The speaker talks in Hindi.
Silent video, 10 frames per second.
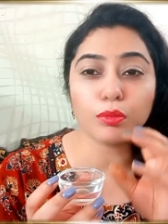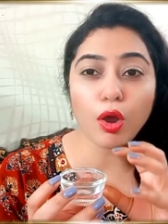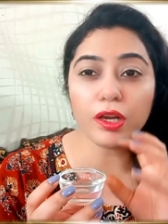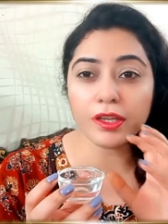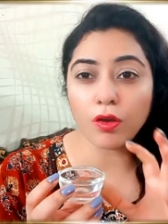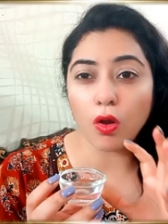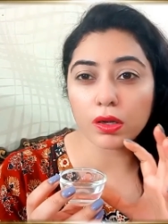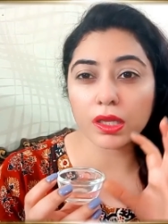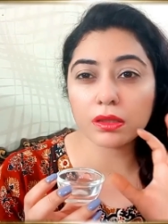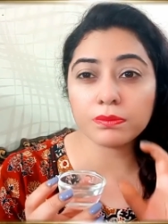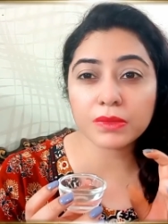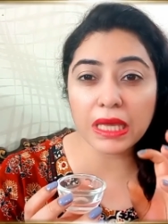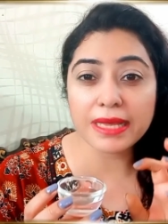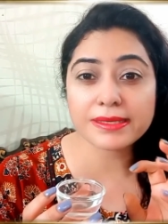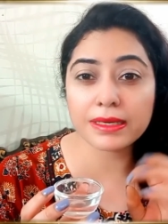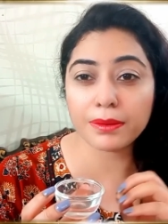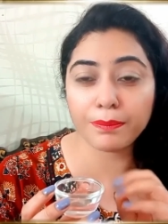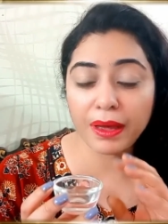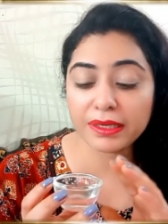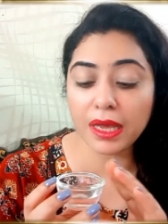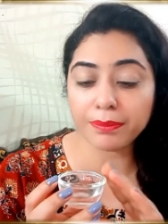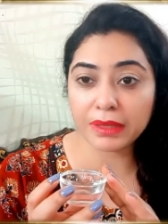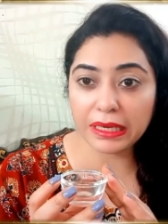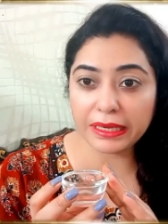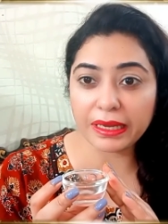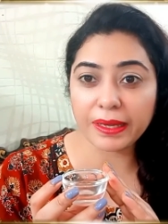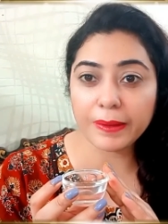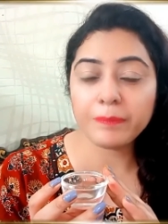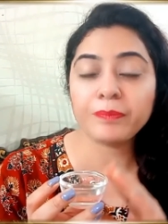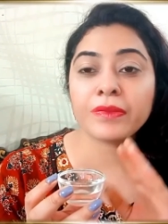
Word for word: बॉइलिंग हॉट एकदम तेज गर्म पानी आपने लेना है